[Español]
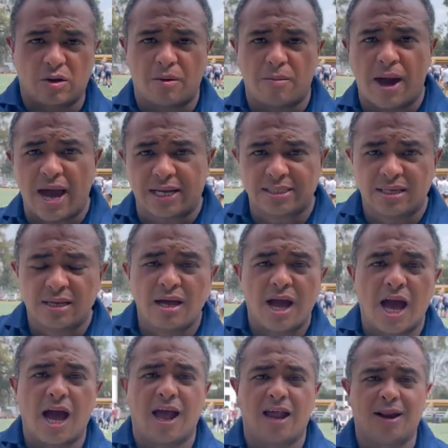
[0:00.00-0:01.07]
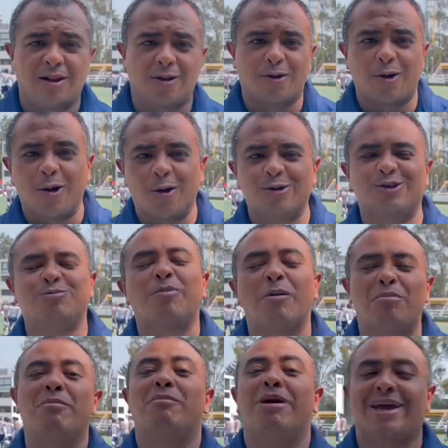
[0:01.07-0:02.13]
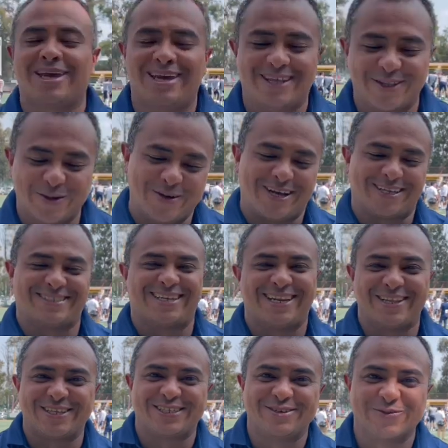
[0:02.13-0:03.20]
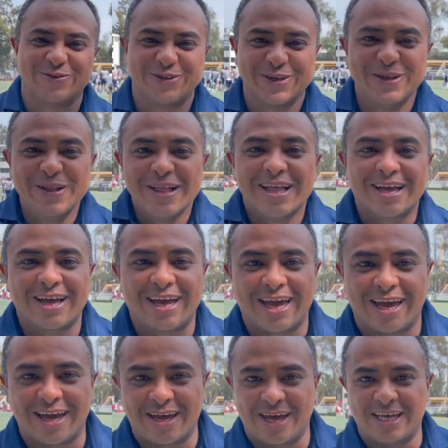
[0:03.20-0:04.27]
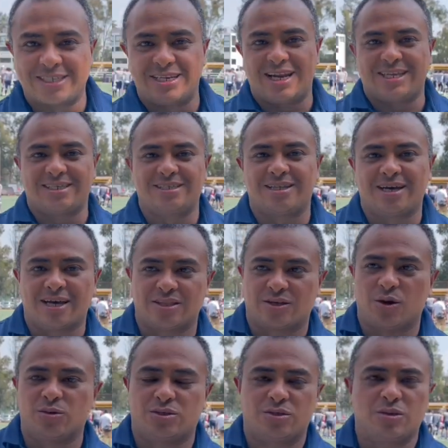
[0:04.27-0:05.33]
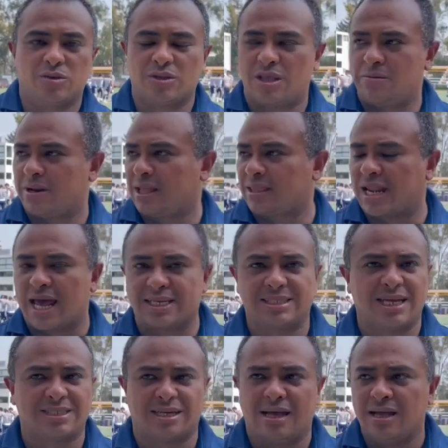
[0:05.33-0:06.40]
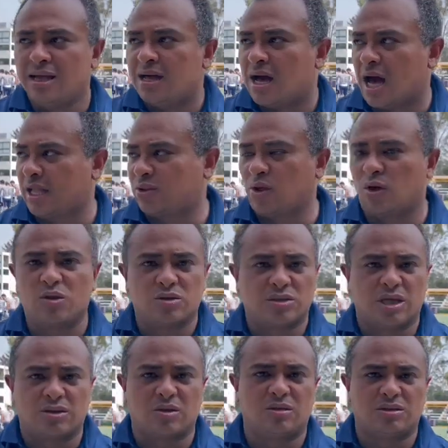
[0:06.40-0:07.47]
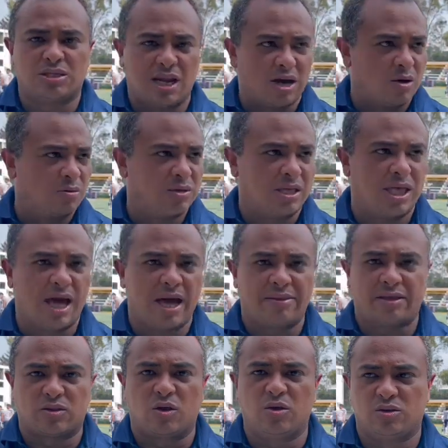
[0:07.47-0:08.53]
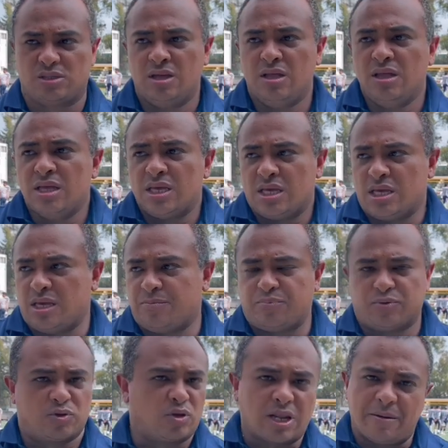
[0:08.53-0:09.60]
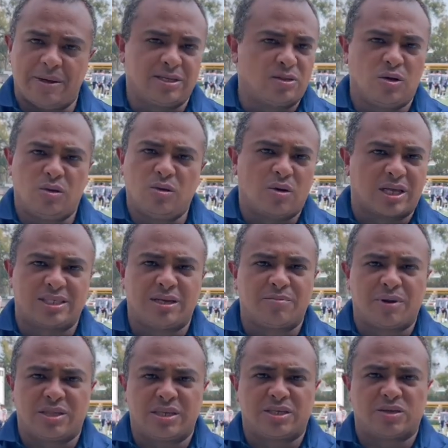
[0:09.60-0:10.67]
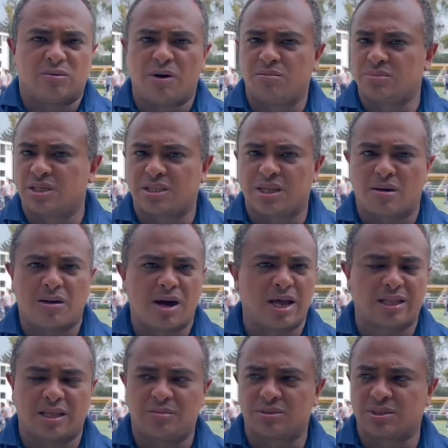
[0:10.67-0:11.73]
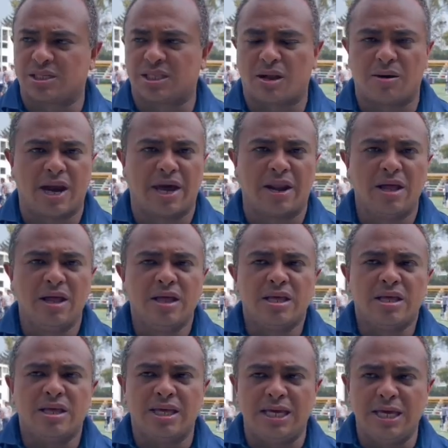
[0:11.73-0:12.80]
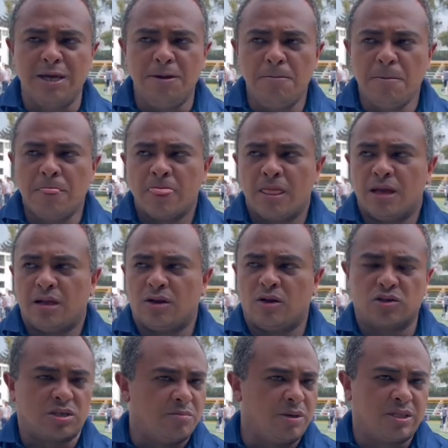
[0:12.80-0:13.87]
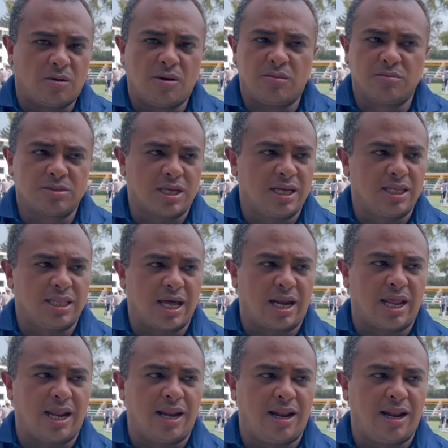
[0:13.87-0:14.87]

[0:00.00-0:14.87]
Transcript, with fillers: corebacks, al coach Papá Meji, ¿no? Así le decimos que es el assistant head coach, ¿no? De verdad, gracias a, todos, a todos, a la comunidad, a todos. Y pues otra vez, ¿no? Lo que siempre he dicho, vamos a trabajar, tenemos que trabajar y los invito, vamos a llenar